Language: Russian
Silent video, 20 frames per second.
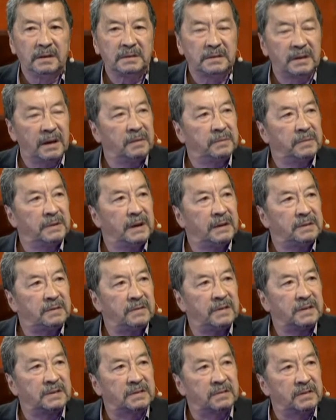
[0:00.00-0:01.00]
самый
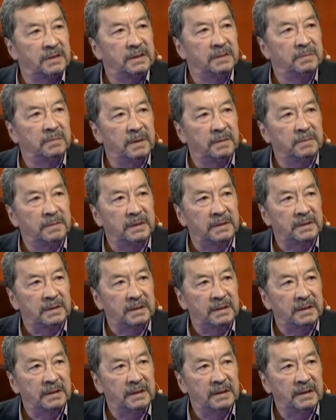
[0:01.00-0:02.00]
ответственный
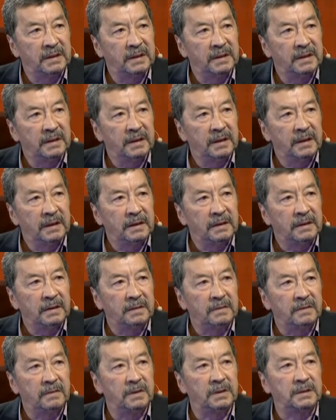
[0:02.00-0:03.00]
момент.
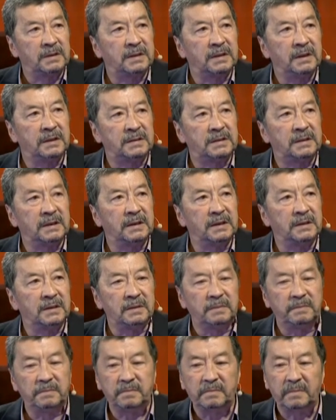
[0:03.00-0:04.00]
Вот если
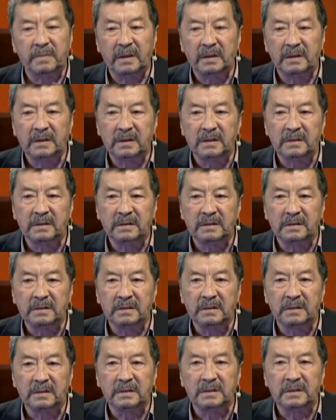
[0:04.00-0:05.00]

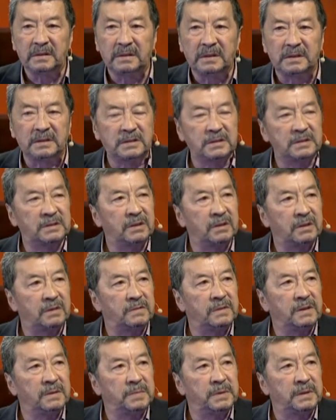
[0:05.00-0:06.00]
э, режиссер
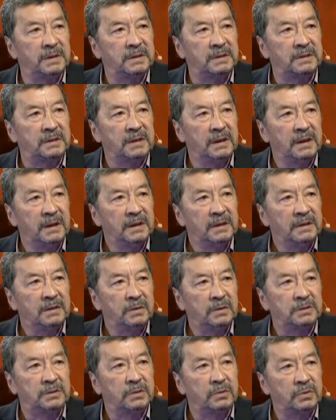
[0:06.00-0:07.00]
выберет,
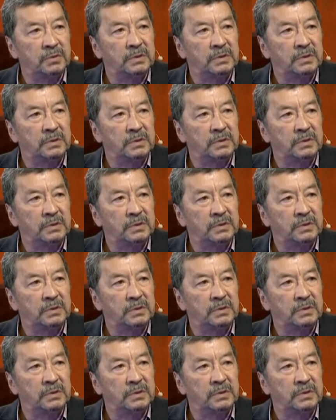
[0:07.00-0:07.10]
очень